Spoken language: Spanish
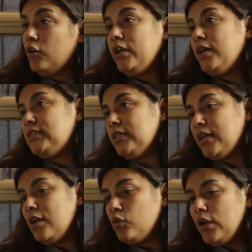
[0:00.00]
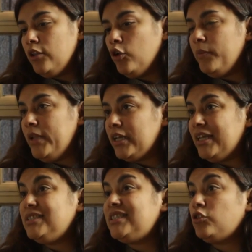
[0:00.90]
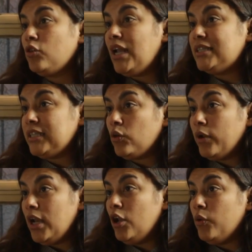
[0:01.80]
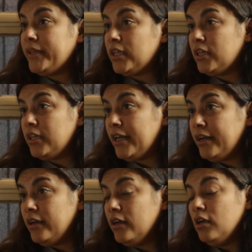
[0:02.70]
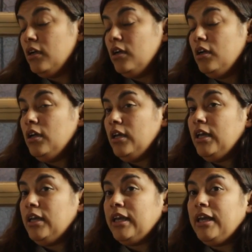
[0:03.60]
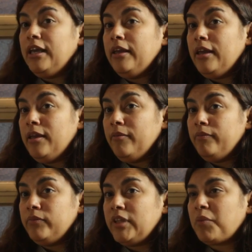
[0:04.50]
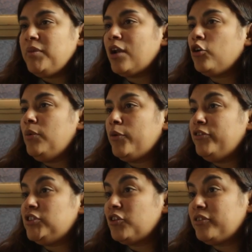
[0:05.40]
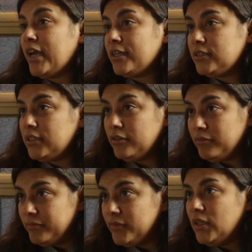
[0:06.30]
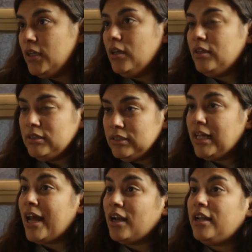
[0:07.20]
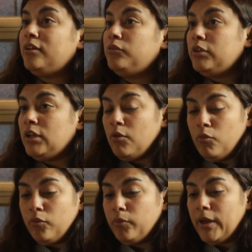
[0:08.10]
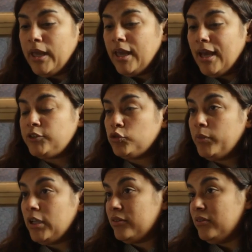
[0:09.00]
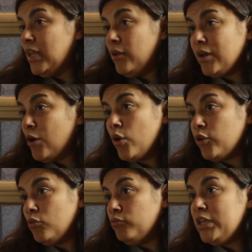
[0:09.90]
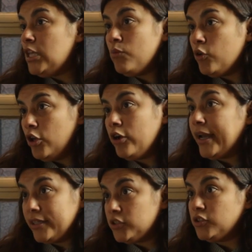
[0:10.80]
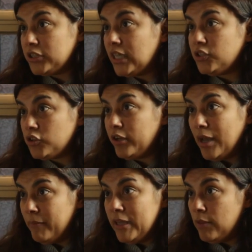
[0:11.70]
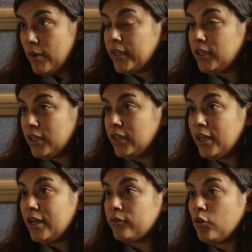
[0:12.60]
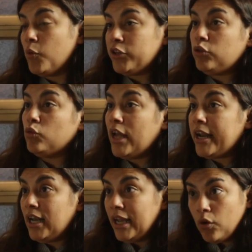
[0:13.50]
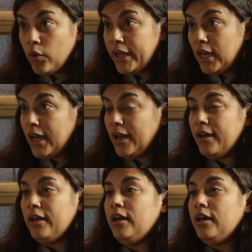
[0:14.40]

ahora se calcula el 2015, todas las escuelas lo van a tener, es que eh, terminar con el profesor taxi, darle, digamos, eh, asumir de acuerdo a un mínimo de horas, que son seis horas mínimas que tiene que tener como titular en la escuela,